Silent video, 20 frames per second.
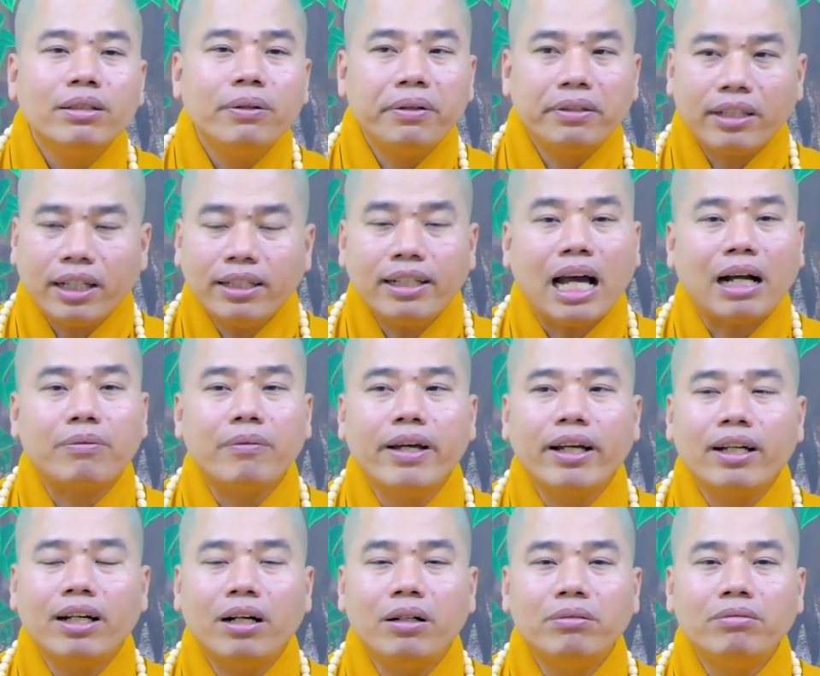thì thấy đặc
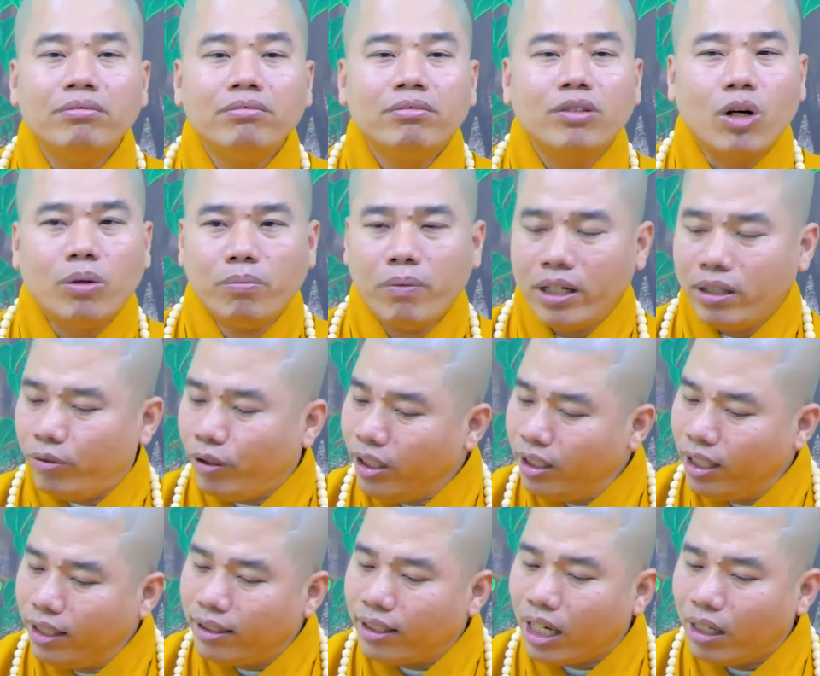biệt không còn mình
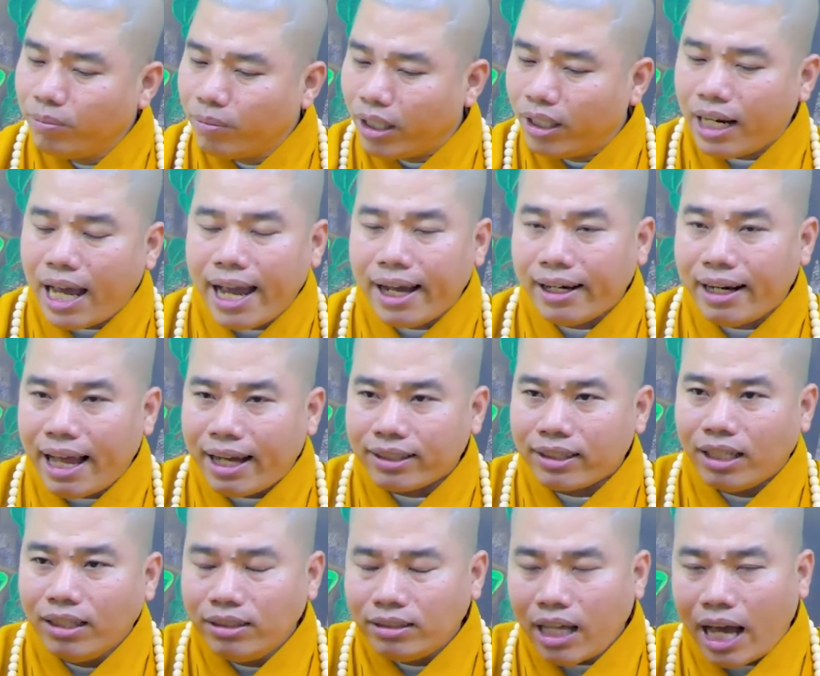phải duy trì mình an lạc
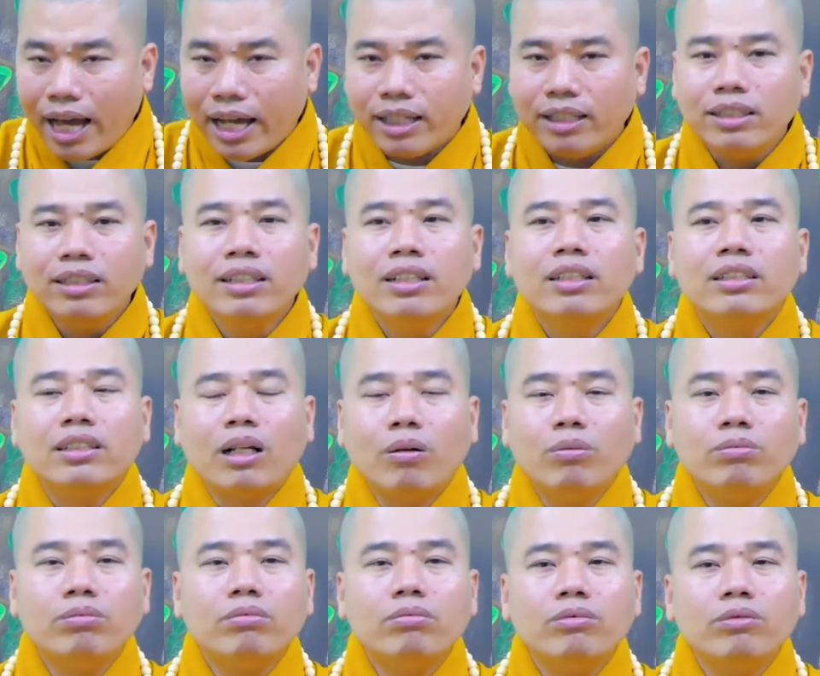tự tại
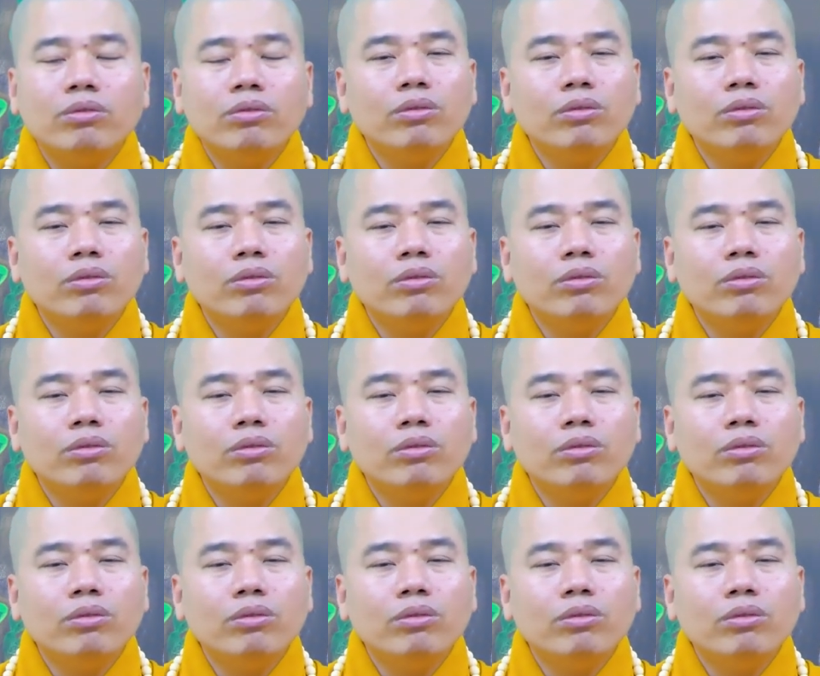sống